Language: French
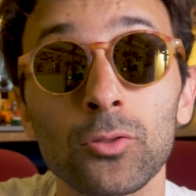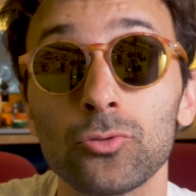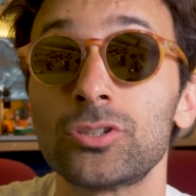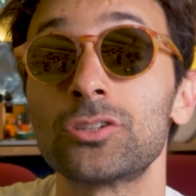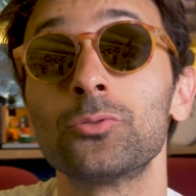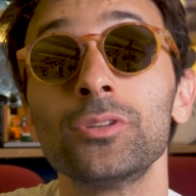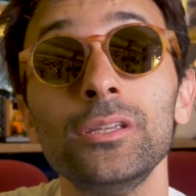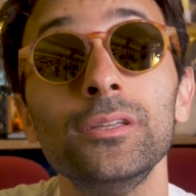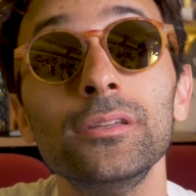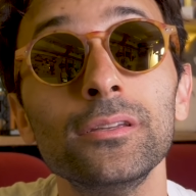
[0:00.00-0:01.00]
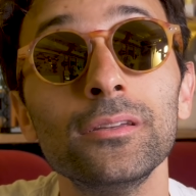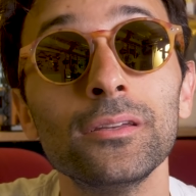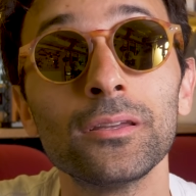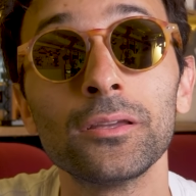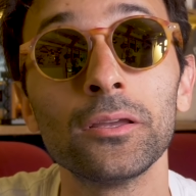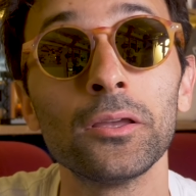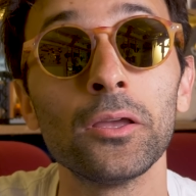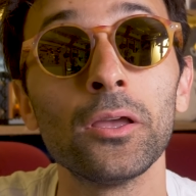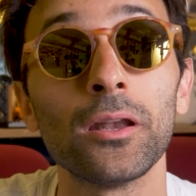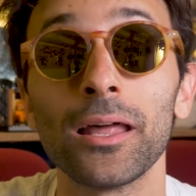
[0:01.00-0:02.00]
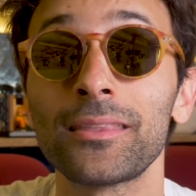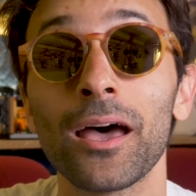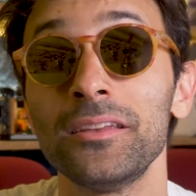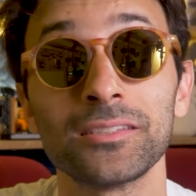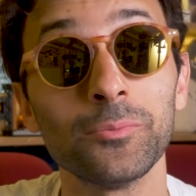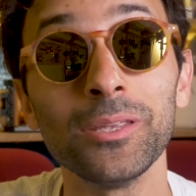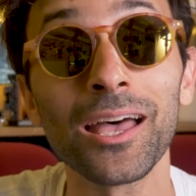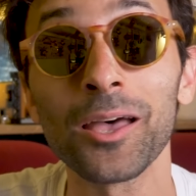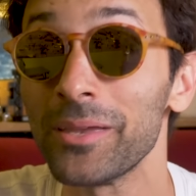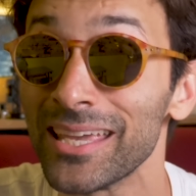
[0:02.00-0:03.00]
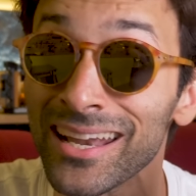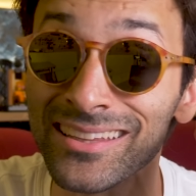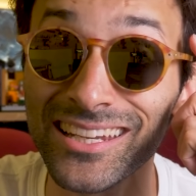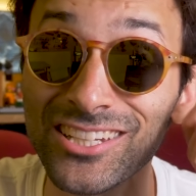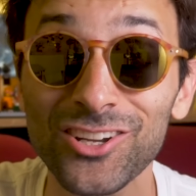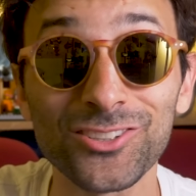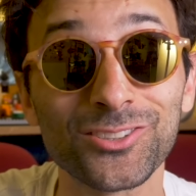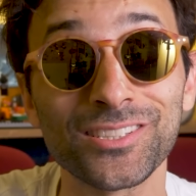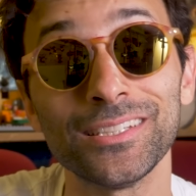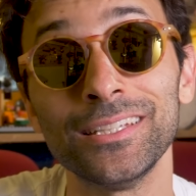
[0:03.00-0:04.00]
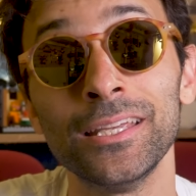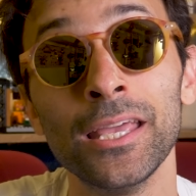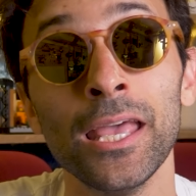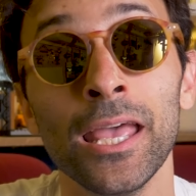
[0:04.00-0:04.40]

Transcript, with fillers: tu sais ce qu'on dit, la taille, c'est bien, mais il y a l'intelligence aussi.